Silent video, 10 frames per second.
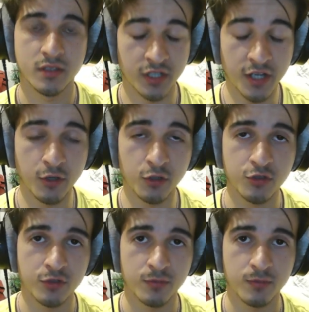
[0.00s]

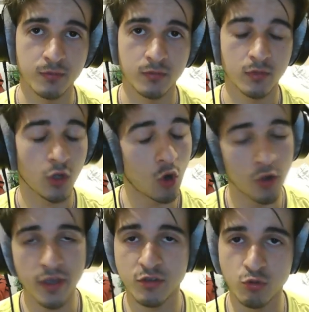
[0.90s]
Chicos,
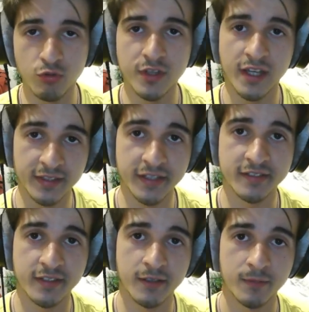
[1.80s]
hoy es un día
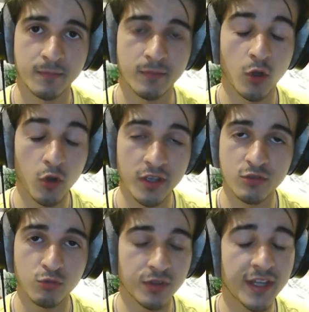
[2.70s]
triste. Hoy
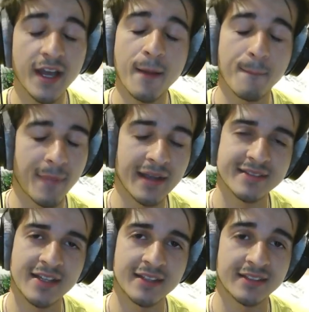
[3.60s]
es un día
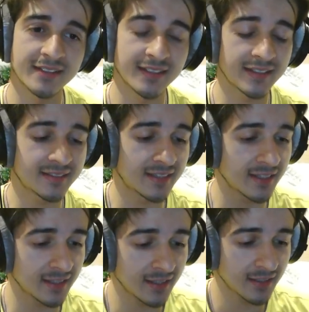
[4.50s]
bastante
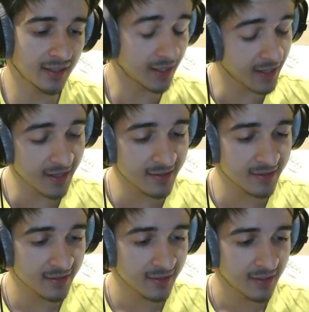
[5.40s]
triste, gris,
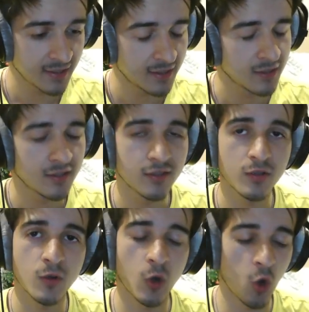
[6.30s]

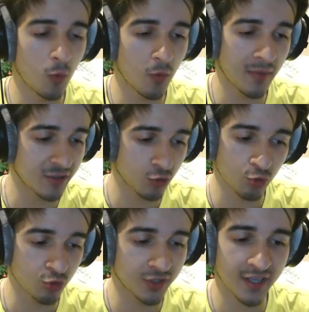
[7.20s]
como más os
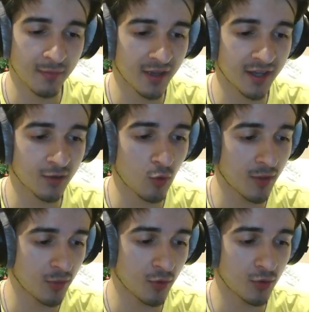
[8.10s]
guste llamar
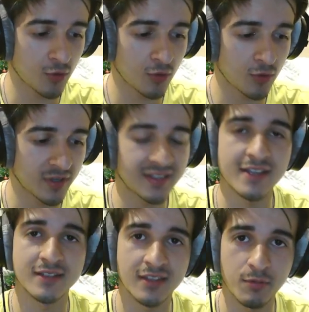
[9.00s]
cuando
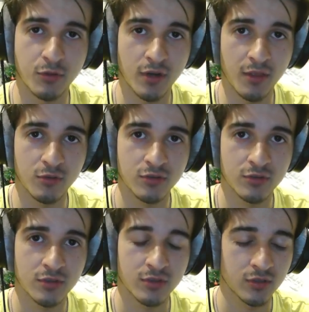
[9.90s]
estáis decepcionados.
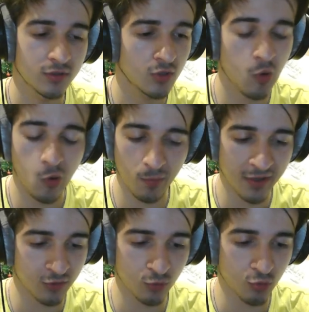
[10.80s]
Como
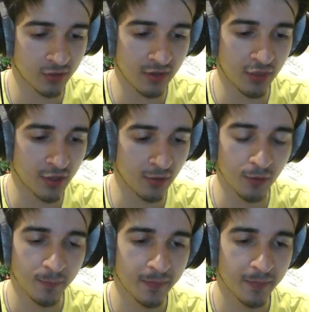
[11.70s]
más os guste decirlo.